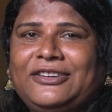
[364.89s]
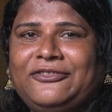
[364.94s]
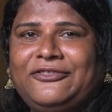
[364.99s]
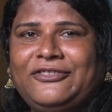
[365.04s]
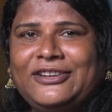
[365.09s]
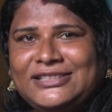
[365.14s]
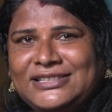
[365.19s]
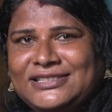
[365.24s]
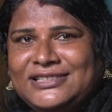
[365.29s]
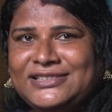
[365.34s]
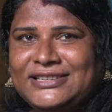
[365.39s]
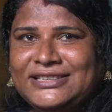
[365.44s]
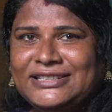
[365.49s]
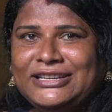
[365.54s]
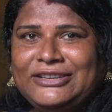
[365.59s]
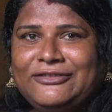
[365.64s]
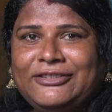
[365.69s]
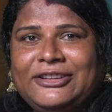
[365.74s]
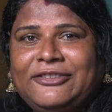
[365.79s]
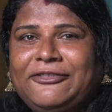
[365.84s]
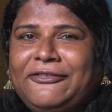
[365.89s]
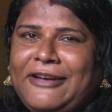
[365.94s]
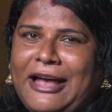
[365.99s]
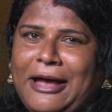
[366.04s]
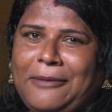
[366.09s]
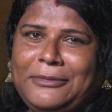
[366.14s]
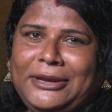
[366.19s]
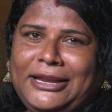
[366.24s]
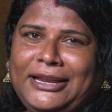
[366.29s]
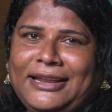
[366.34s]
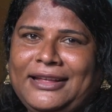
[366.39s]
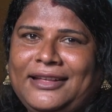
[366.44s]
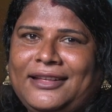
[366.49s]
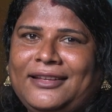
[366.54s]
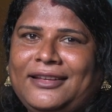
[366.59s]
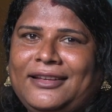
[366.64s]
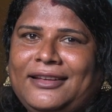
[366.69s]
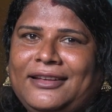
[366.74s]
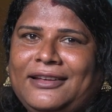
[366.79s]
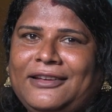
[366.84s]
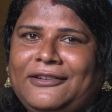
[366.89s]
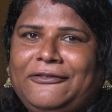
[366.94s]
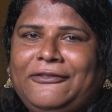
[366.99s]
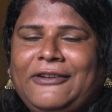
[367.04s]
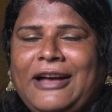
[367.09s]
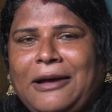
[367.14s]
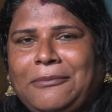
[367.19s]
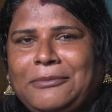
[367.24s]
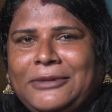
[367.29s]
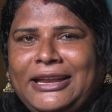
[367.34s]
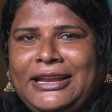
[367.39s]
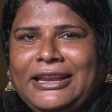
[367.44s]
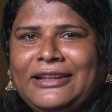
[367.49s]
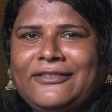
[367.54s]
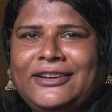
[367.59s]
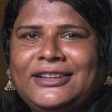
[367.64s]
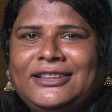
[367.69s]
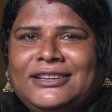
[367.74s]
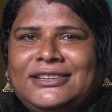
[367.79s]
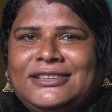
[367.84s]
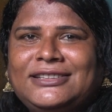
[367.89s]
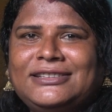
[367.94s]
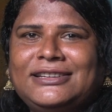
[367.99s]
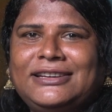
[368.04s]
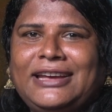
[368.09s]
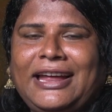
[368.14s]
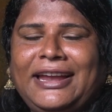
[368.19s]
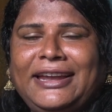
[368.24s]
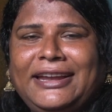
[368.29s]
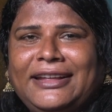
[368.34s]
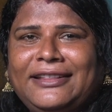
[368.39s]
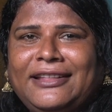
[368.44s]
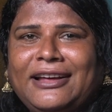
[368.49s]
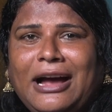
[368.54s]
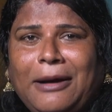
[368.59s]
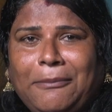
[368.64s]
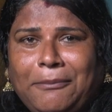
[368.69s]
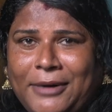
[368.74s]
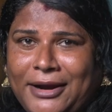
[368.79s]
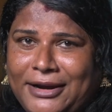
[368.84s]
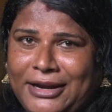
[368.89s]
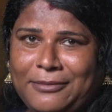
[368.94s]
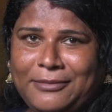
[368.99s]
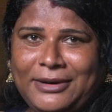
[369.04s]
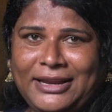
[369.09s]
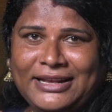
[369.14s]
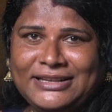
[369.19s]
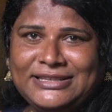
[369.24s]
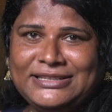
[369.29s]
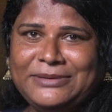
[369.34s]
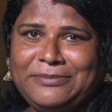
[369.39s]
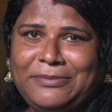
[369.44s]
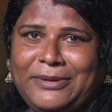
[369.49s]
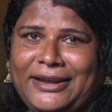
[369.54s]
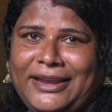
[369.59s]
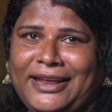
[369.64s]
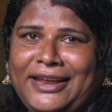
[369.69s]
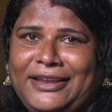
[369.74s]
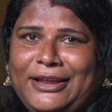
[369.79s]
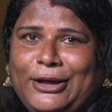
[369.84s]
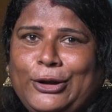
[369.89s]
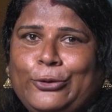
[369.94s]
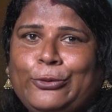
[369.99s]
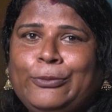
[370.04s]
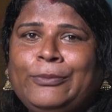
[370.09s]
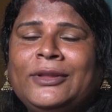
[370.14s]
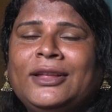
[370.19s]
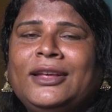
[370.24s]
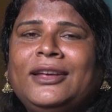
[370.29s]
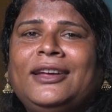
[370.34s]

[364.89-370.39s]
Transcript: ஃபஸ்ட் ஸ்ட்ரகிள் வந்து ஃபேமிலியில் ஃபேமிலியில் வந்துட்டு என்ன தான் அம்மா நம்மளை அக்செப்ட் பண்ணிக்கிட்டாலும்